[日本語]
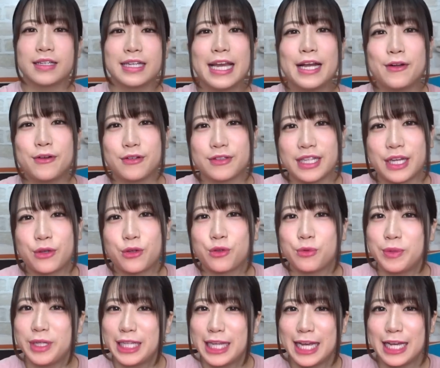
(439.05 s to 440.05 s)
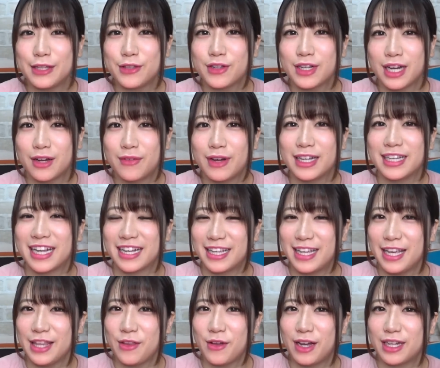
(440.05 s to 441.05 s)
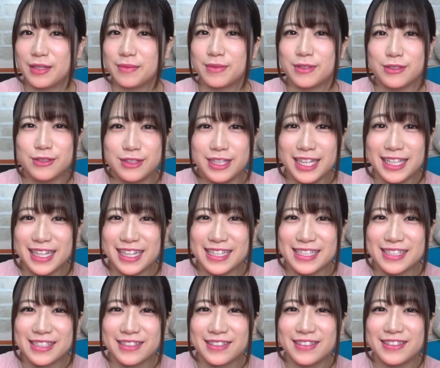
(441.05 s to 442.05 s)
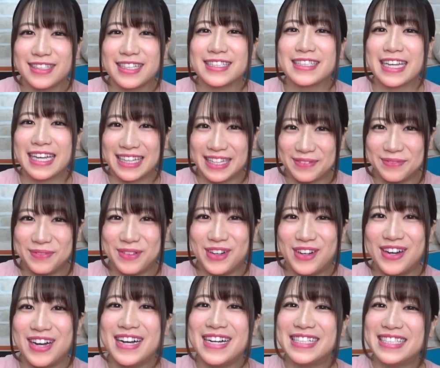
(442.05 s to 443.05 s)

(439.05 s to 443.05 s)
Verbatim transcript: 結構ね踏み台とかは100均とかでも売ってたりするんですけども